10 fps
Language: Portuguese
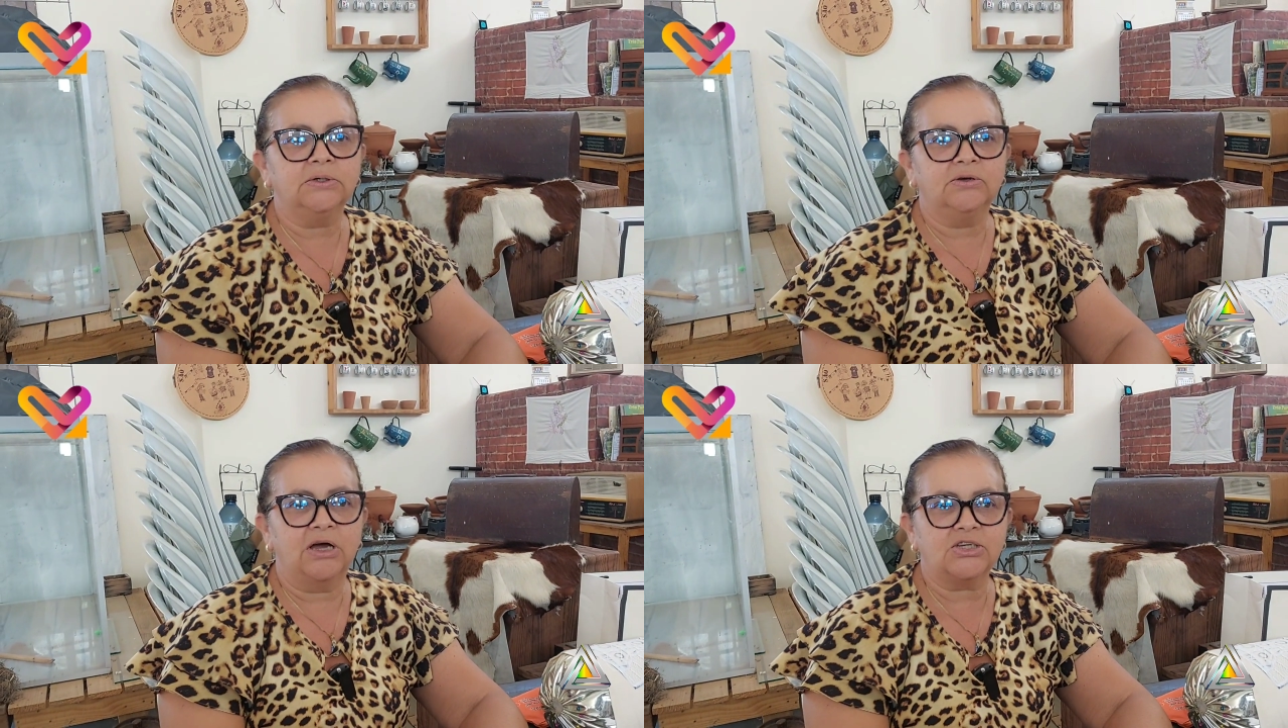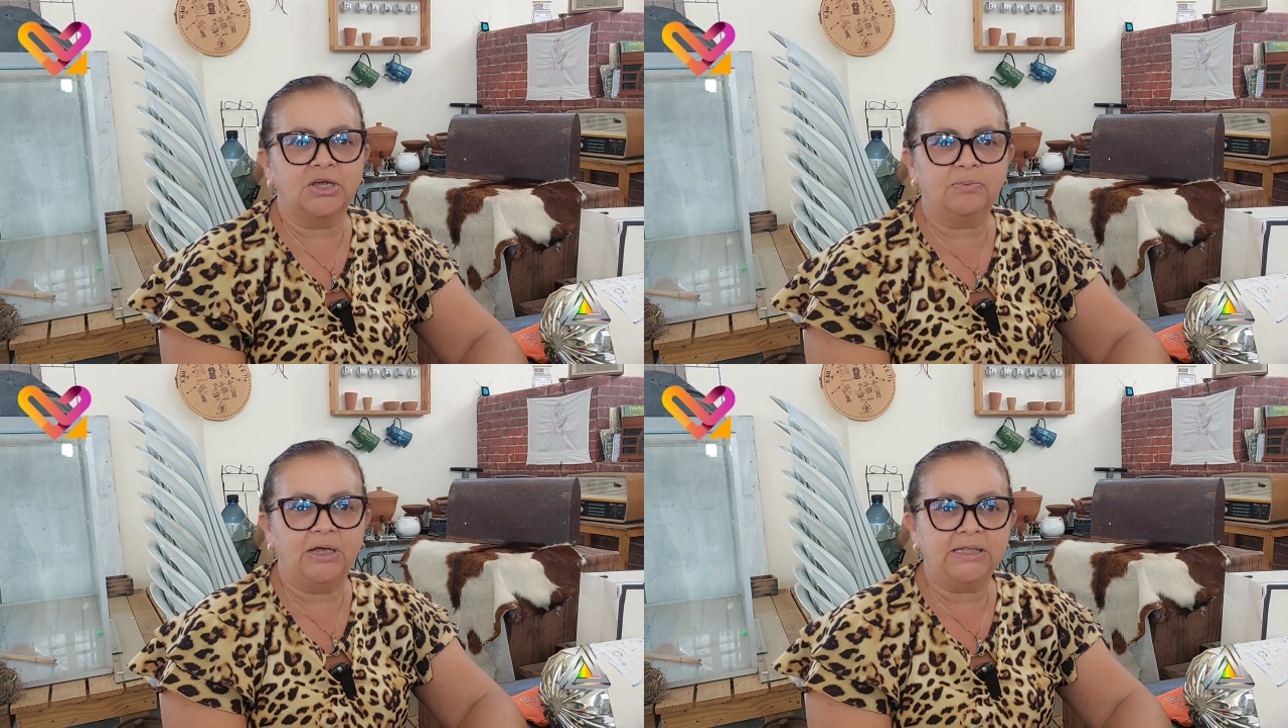e eu
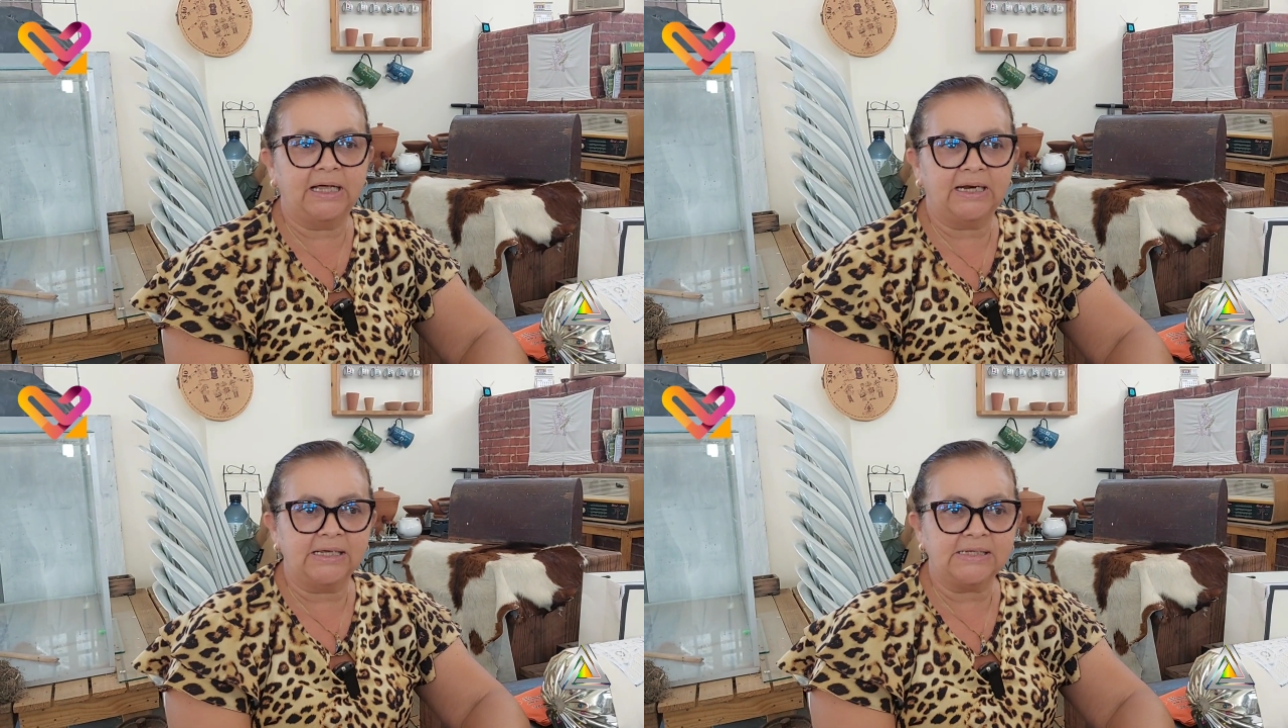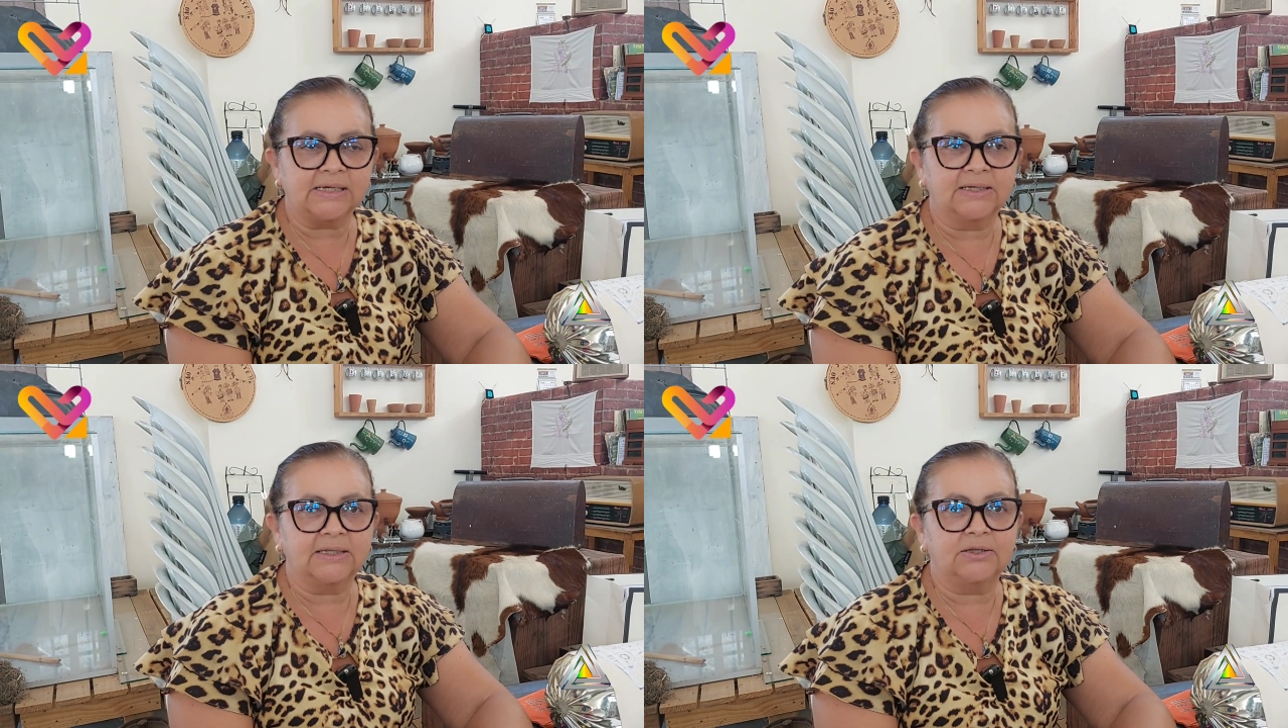achei bem
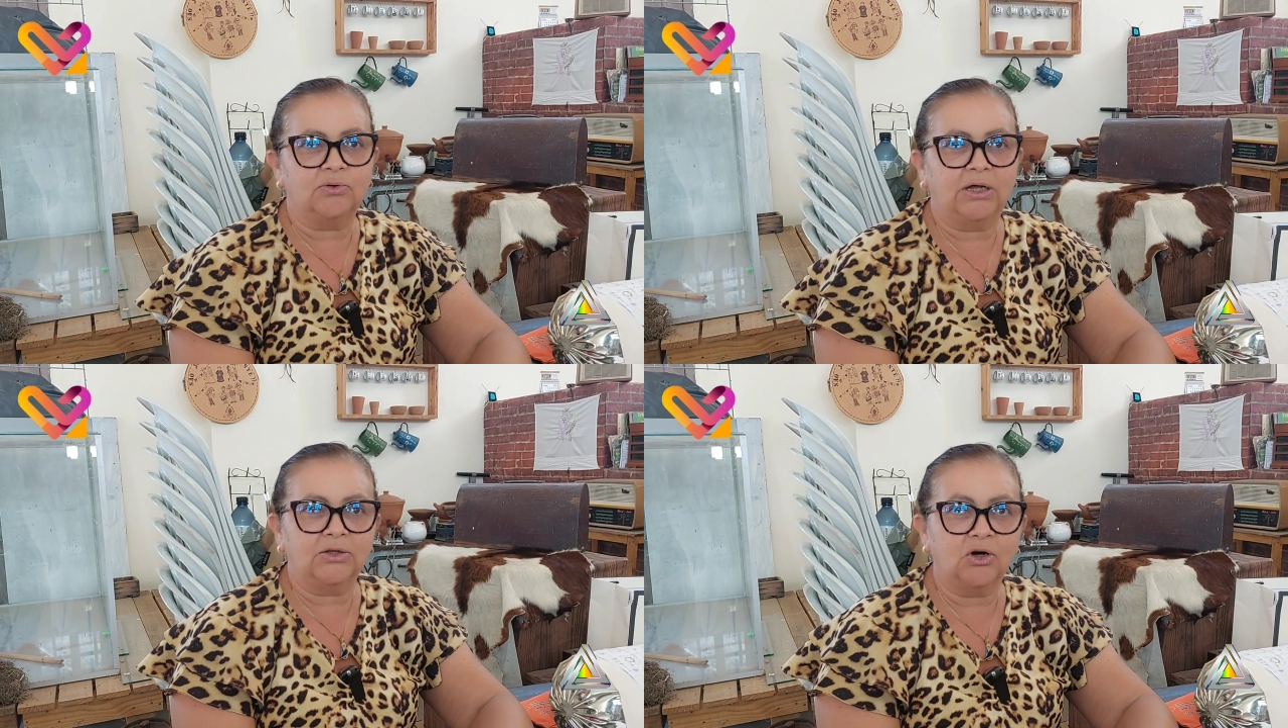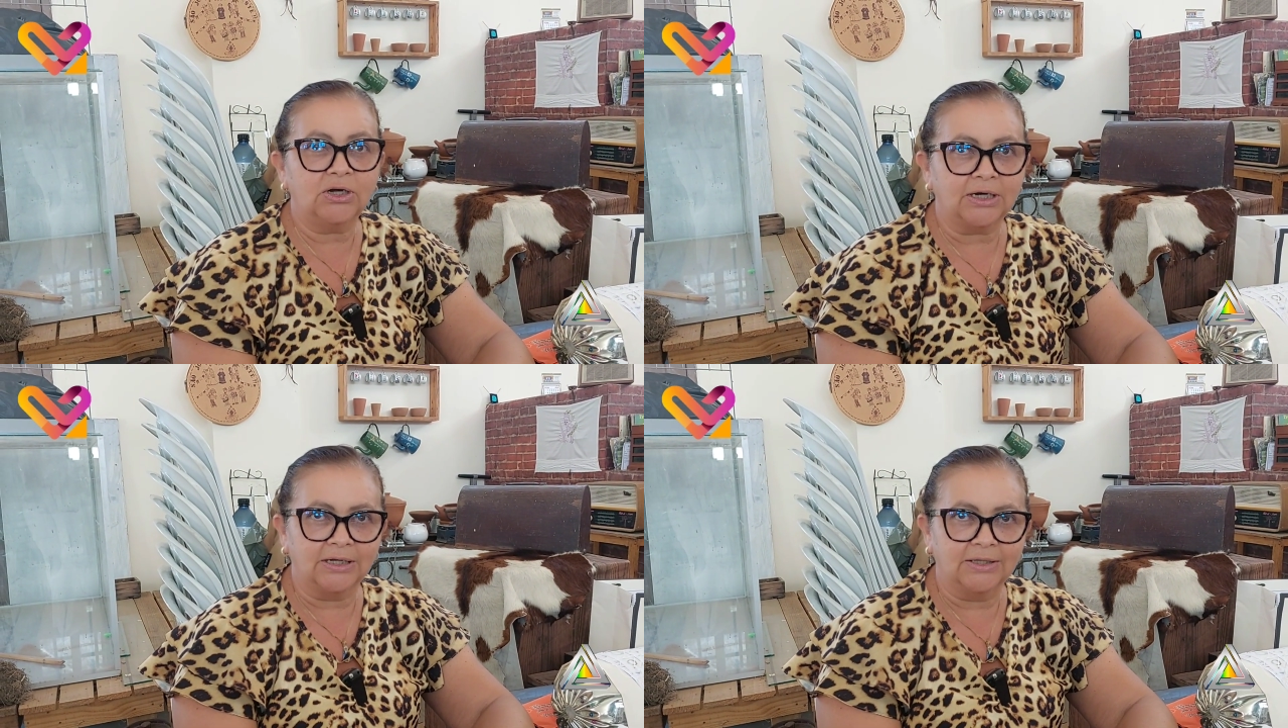interessante e estou
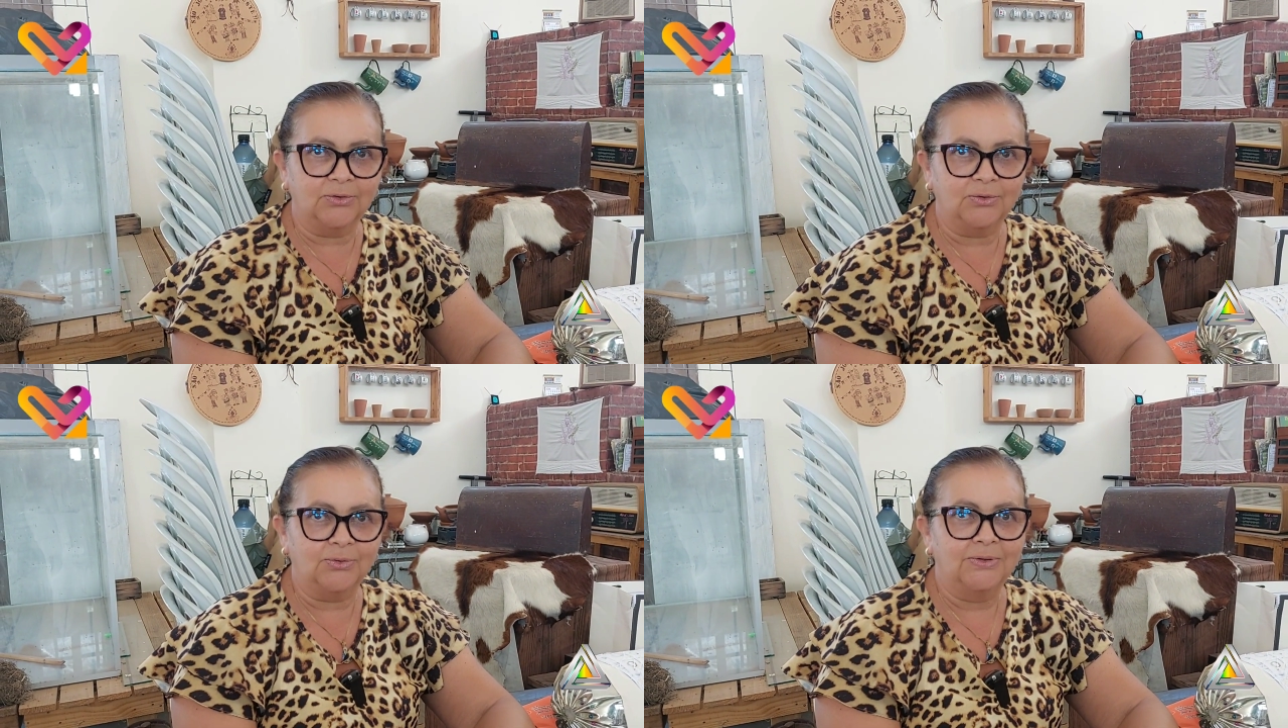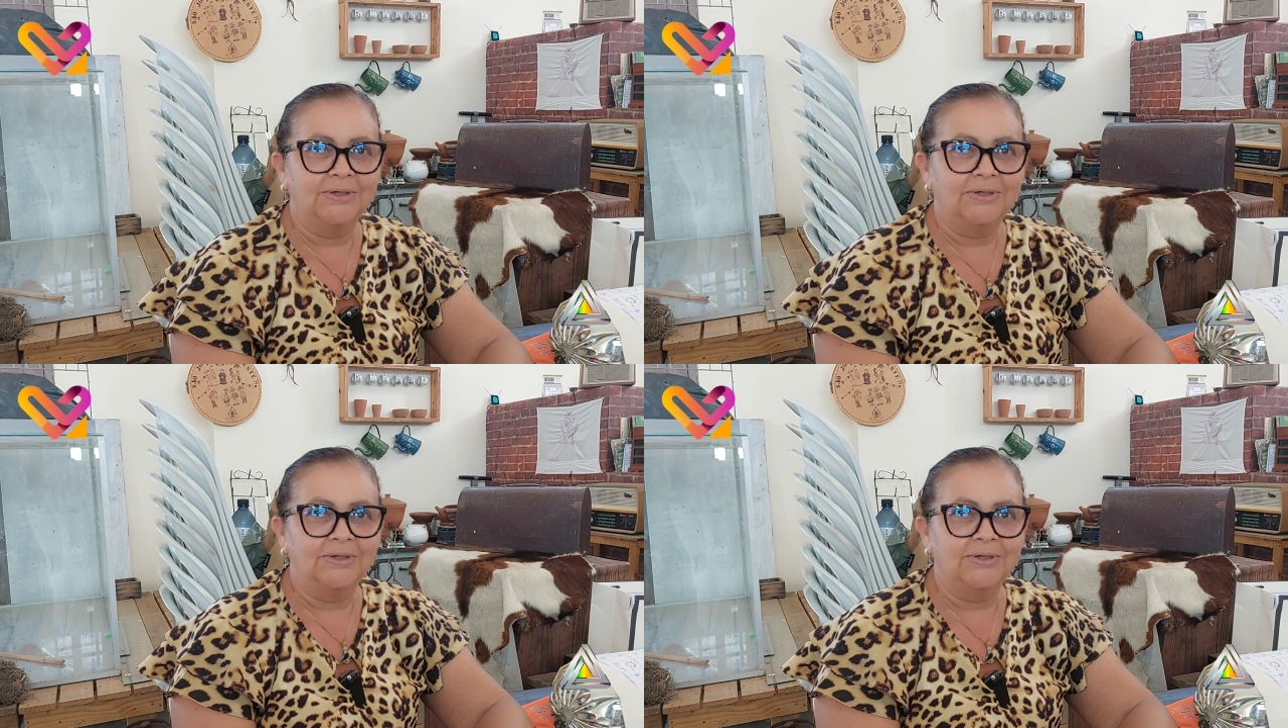adorando.